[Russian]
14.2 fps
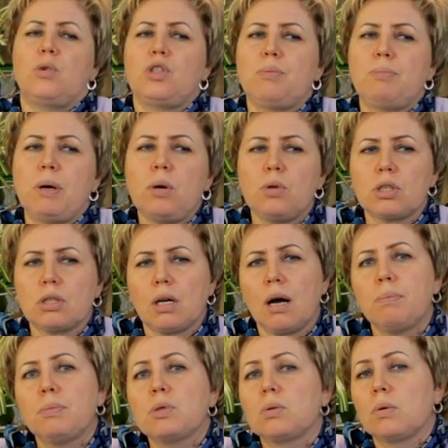очень похожа на
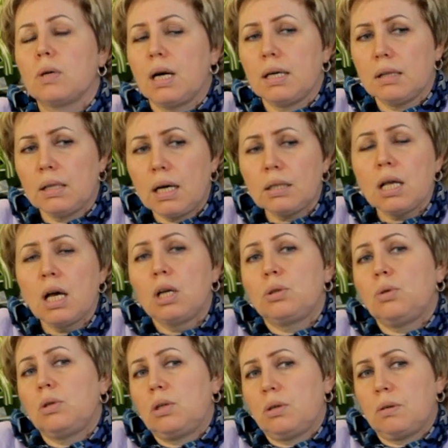капусту кайлан,
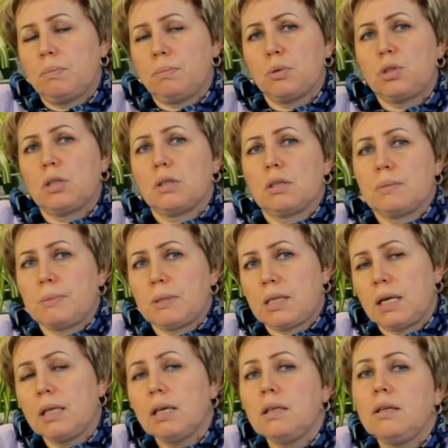только получила
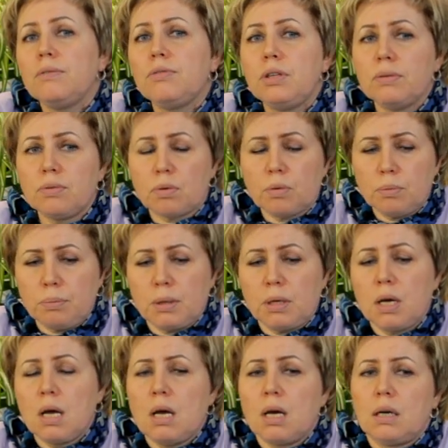распространение в Европе.
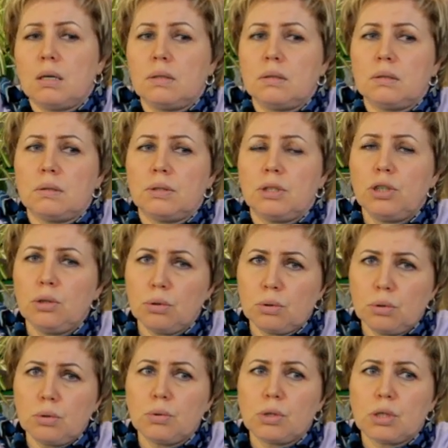Э, ее
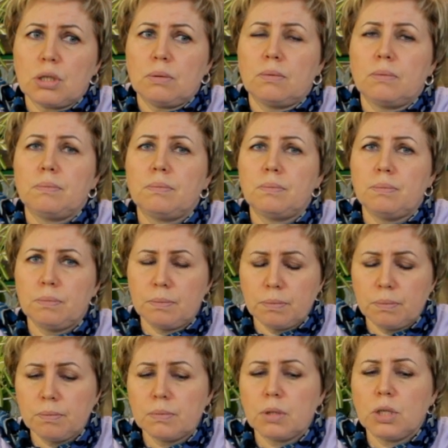тоже
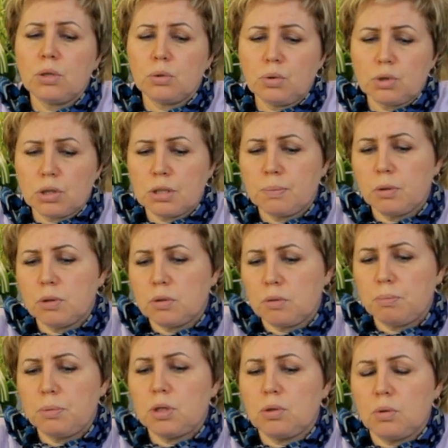ее тоже
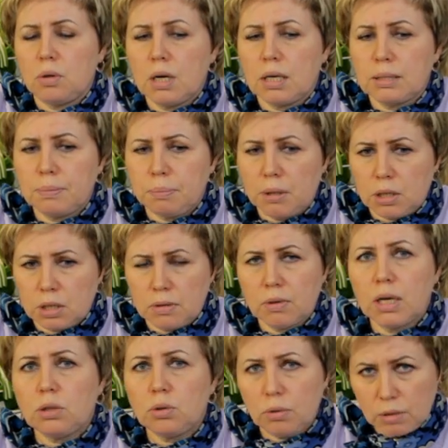используют в пищу как спаржу,
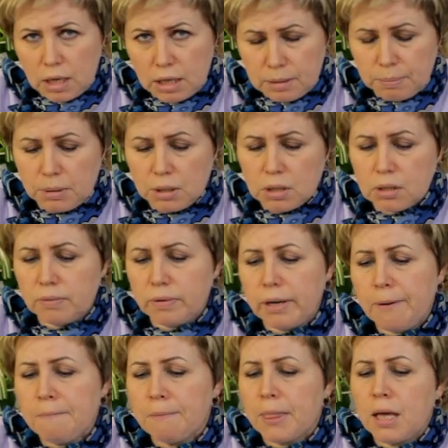готовят как
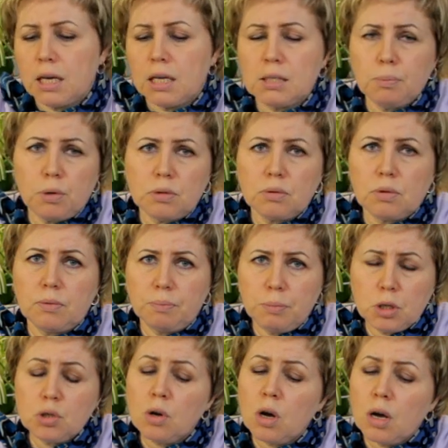спаржевые и используют в
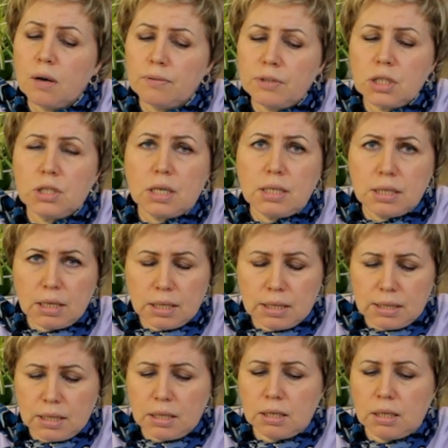пищу все части
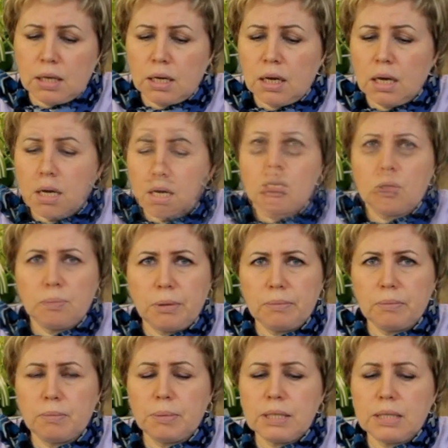растения. Сеют
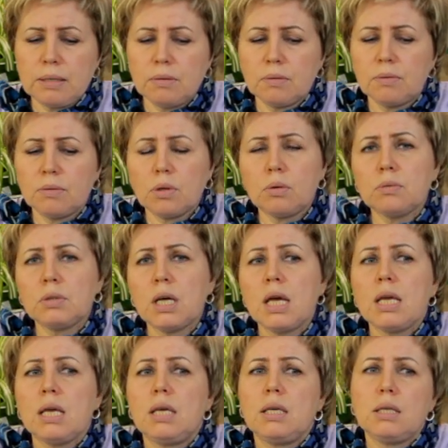прямым посевом в грунт
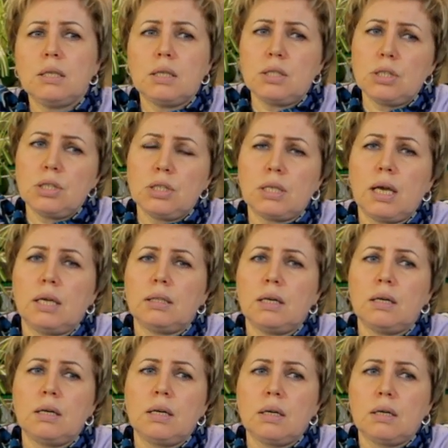и генетически
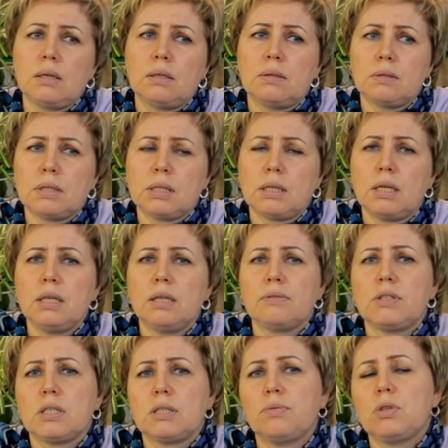она Э, сохранила
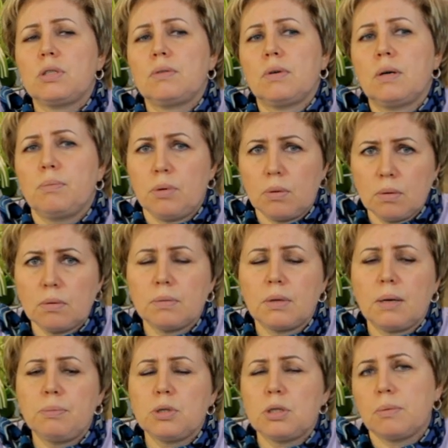все свойства бро
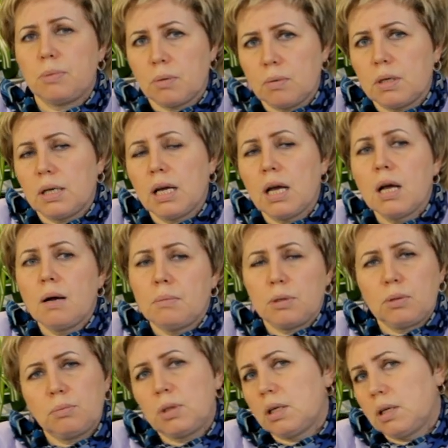капусты брокколи.
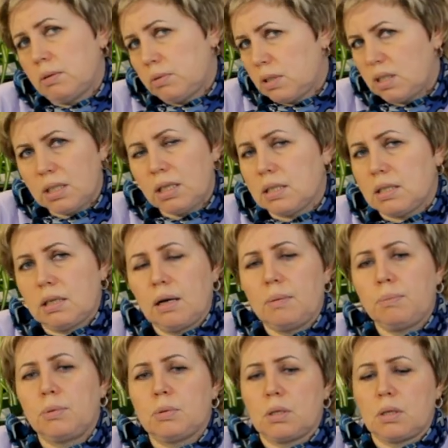Поэтому такая вот интересная
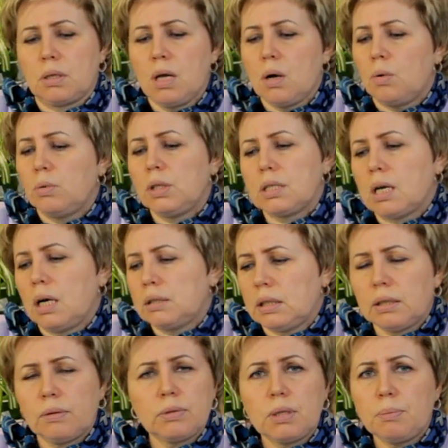капуста. У нас как-то
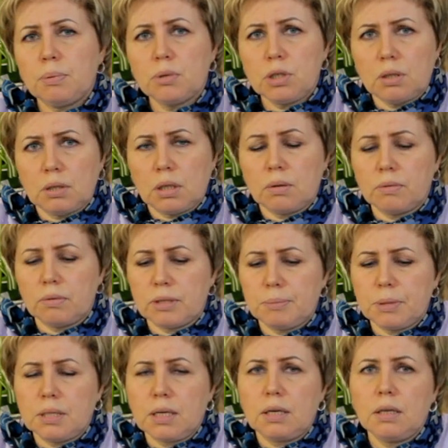она вот не получила такого
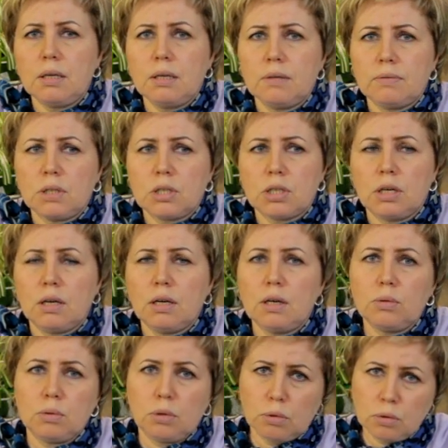распространения в наших
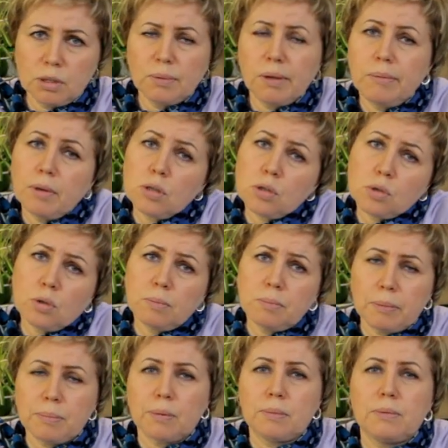огородах. Но тем не менее не стоит
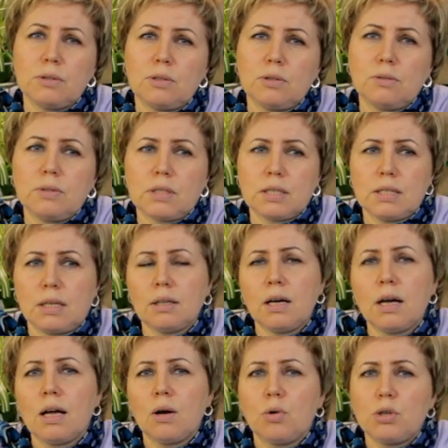попробовать ее вырасти. Она
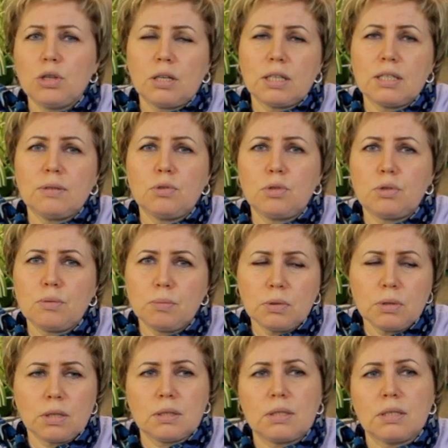очень красиво еще
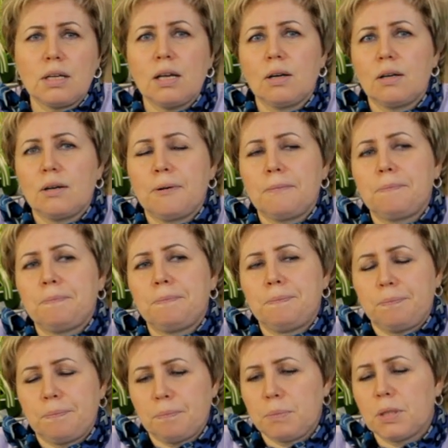смотрится.
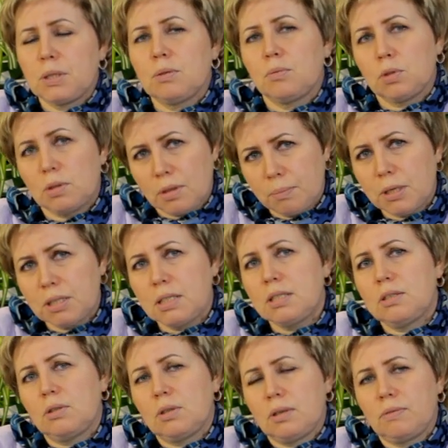Поэтому вот
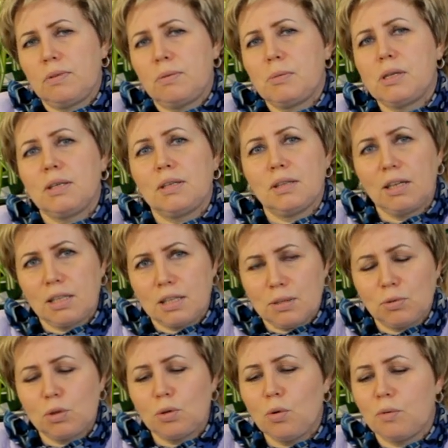обратите на внимание на эти
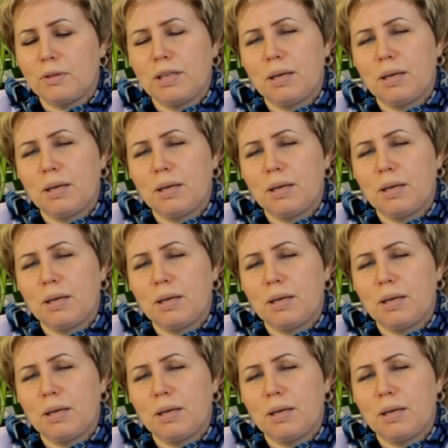вот новые,